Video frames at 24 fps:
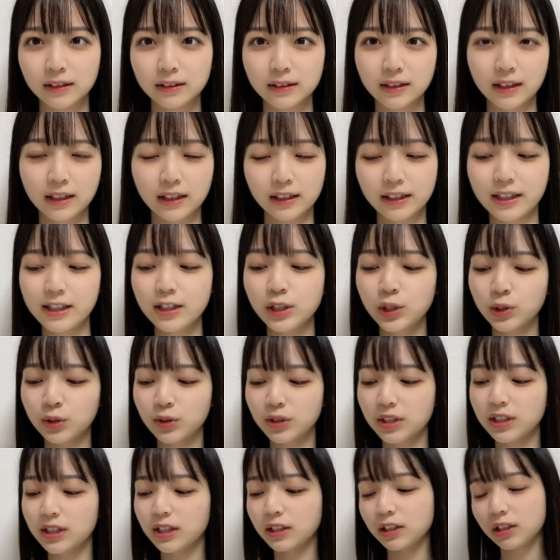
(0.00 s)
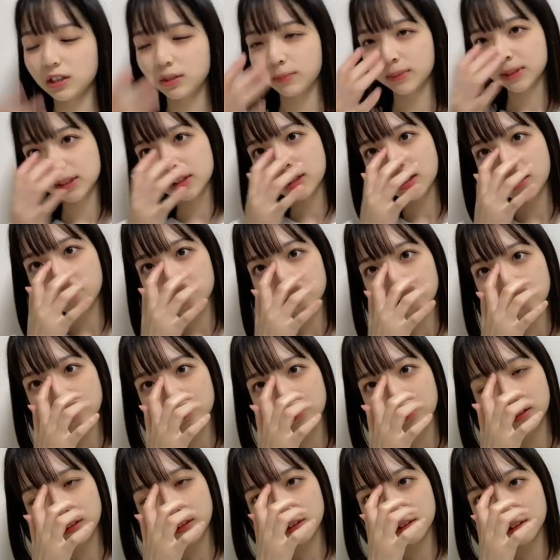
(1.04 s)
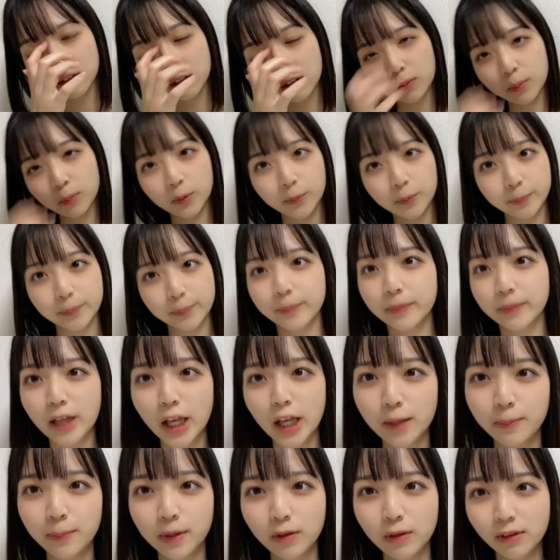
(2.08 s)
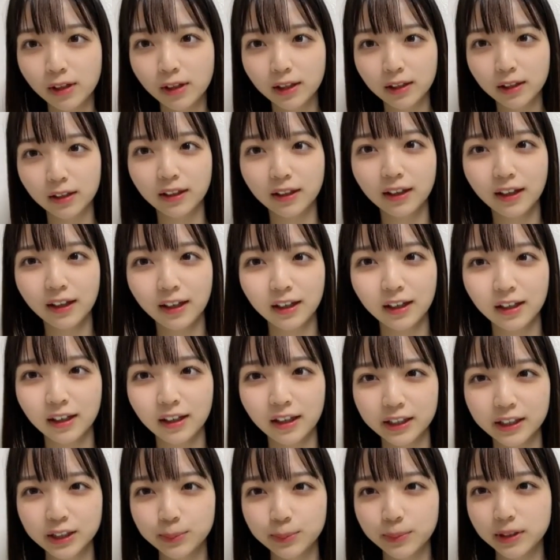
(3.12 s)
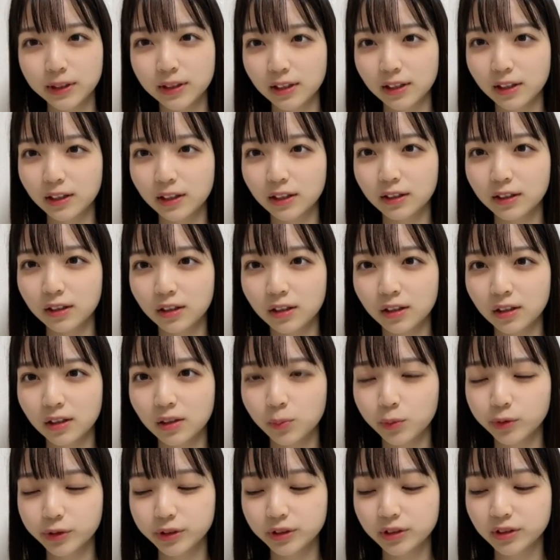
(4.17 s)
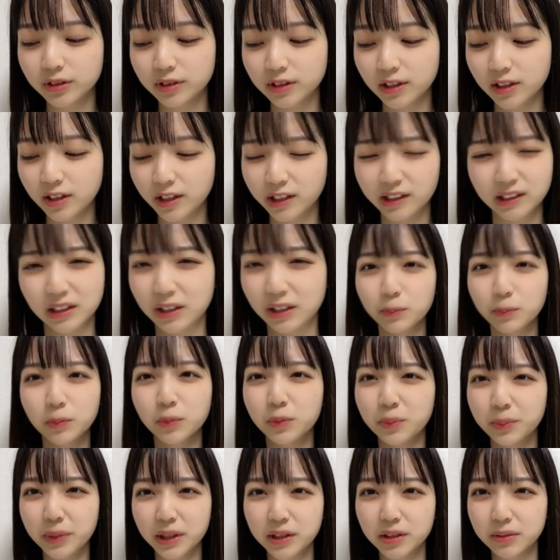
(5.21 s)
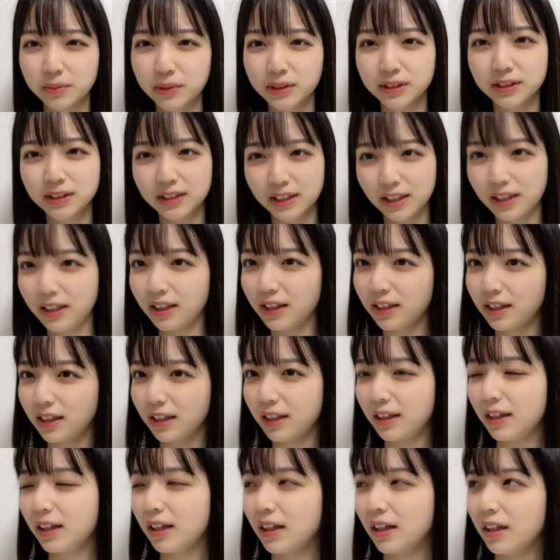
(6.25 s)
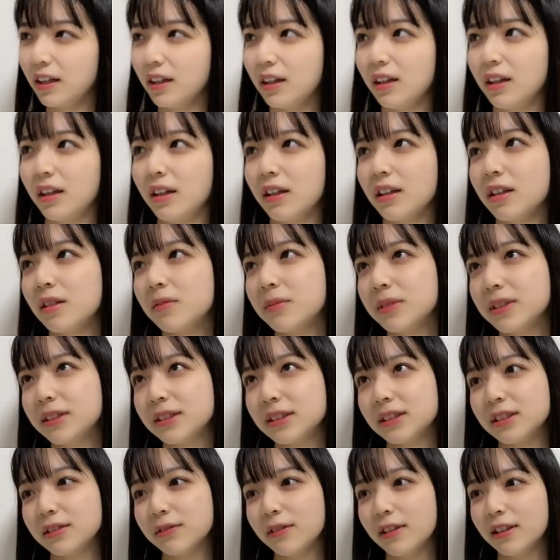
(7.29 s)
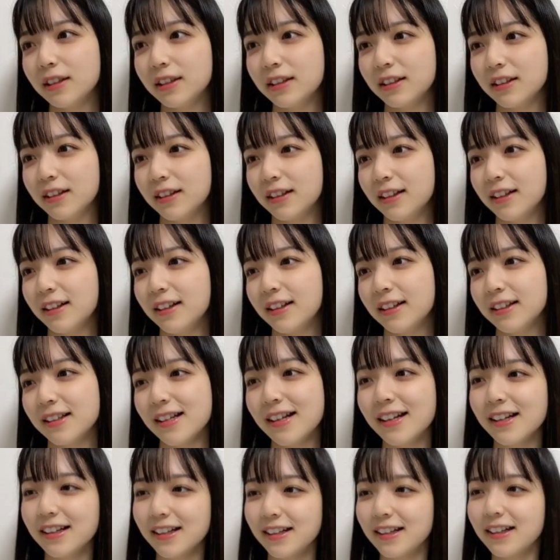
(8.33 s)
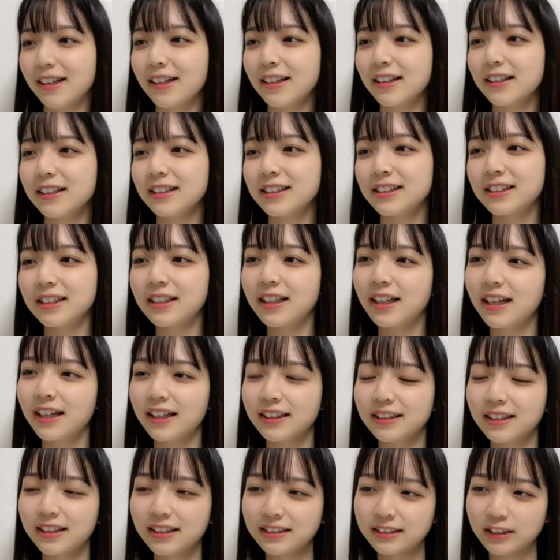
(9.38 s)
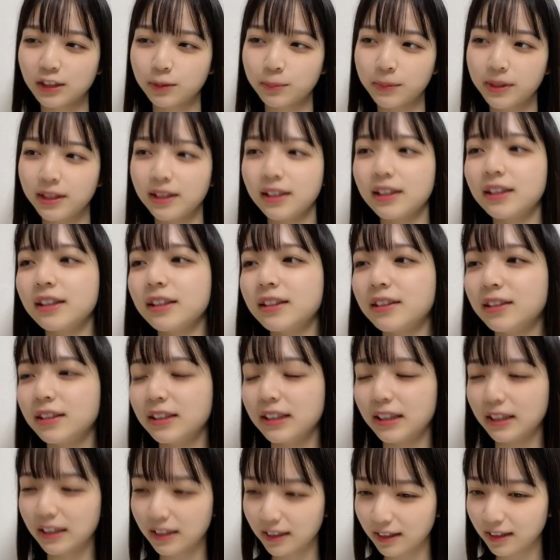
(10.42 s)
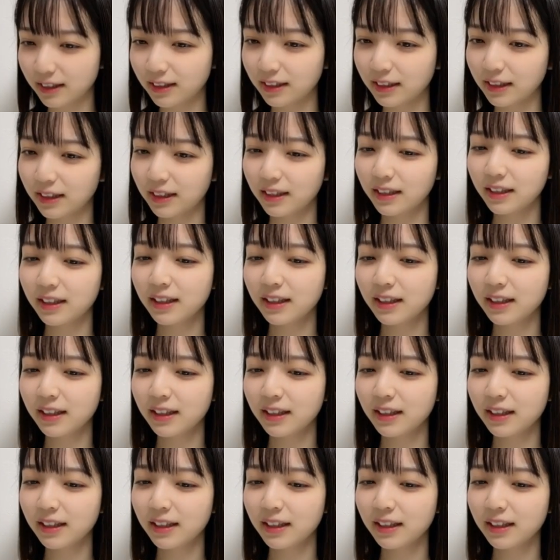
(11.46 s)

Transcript: なんか緊張の仕方がまた変わったかも愛媛は初めてだったからもう普通になっもうバクバクで山口はなんか知り合いがたくさん見に来てくれたから